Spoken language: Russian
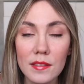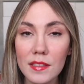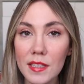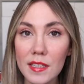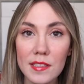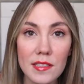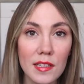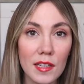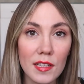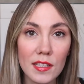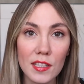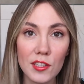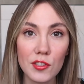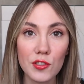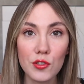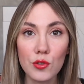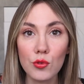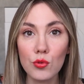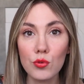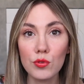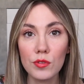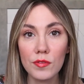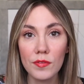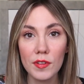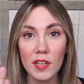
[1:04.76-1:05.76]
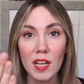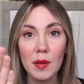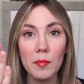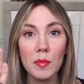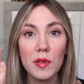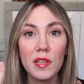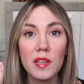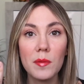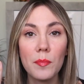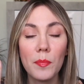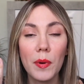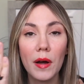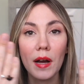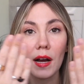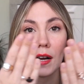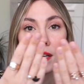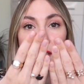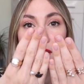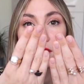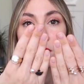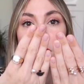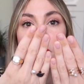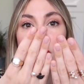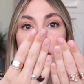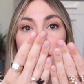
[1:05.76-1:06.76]
несколько секунд времени,
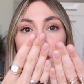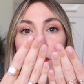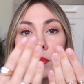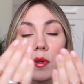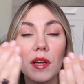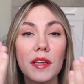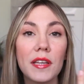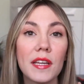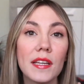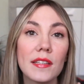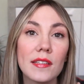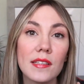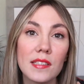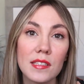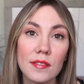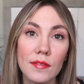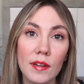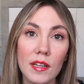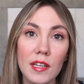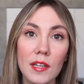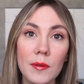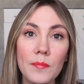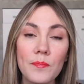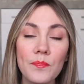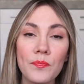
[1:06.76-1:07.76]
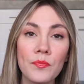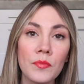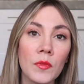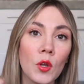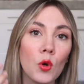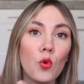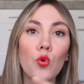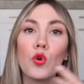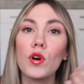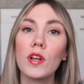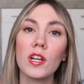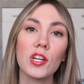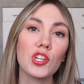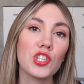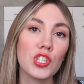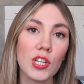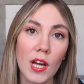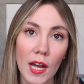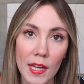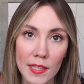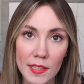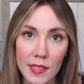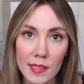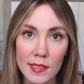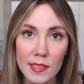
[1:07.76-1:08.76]
показывая вам какие-то свои
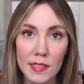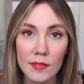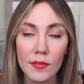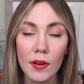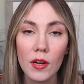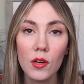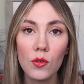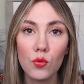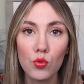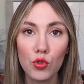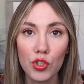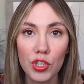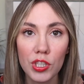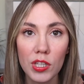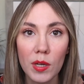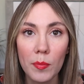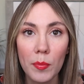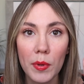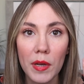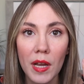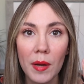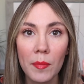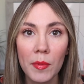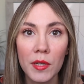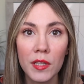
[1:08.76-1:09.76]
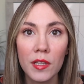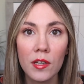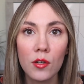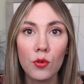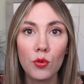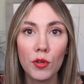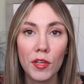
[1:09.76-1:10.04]
украшательства уже прямо на